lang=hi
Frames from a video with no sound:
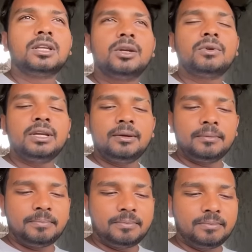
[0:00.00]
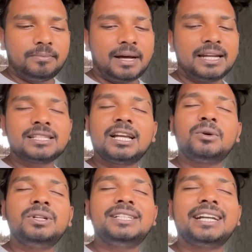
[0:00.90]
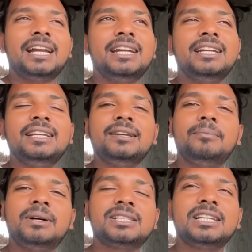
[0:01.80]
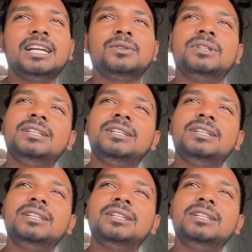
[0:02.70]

क्योंकि बारिश का कोई ठिकाना नहीं है बरसेगा तो